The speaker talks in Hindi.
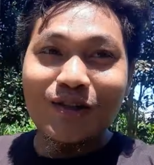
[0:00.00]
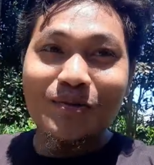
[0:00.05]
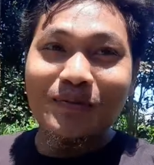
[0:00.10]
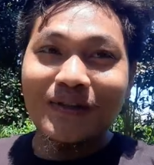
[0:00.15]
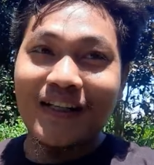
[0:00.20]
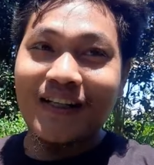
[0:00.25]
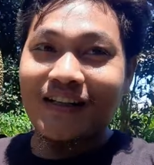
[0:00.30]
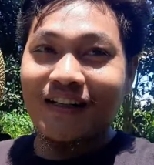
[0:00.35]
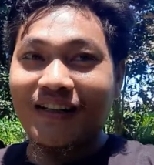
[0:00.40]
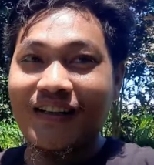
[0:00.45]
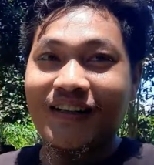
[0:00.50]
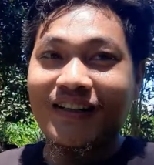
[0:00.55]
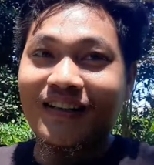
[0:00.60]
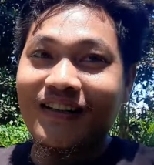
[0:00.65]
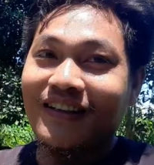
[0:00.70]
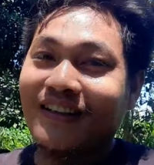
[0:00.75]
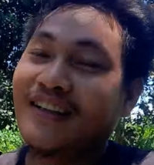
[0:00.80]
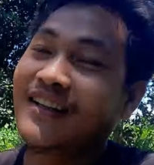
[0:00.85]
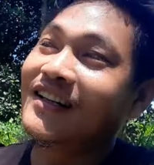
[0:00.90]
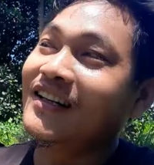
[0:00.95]
को मिलेगा
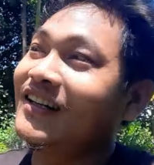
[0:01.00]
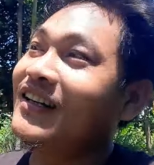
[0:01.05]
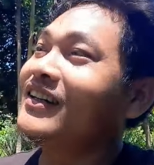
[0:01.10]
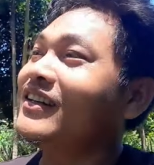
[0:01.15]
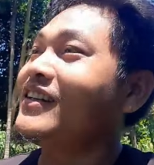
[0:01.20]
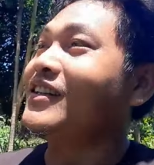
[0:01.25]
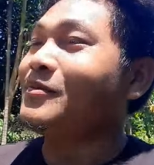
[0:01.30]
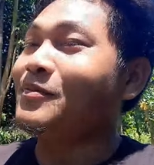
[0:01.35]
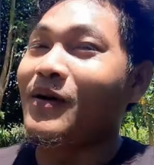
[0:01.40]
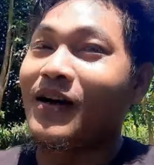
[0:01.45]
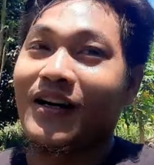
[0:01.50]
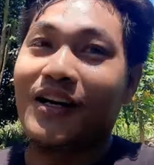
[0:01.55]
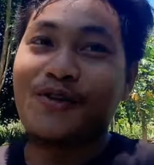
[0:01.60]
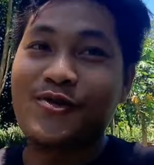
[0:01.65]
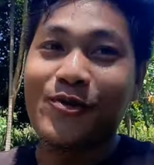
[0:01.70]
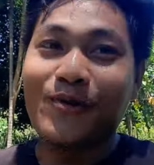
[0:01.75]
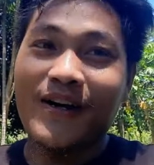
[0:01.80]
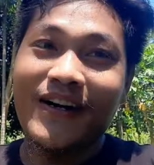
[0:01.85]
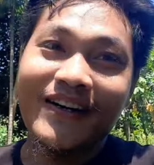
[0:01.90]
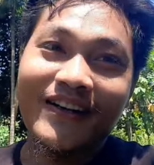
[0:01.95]
ये पका
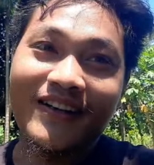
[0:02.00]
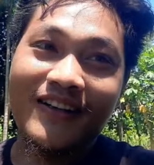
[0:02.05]
हुआ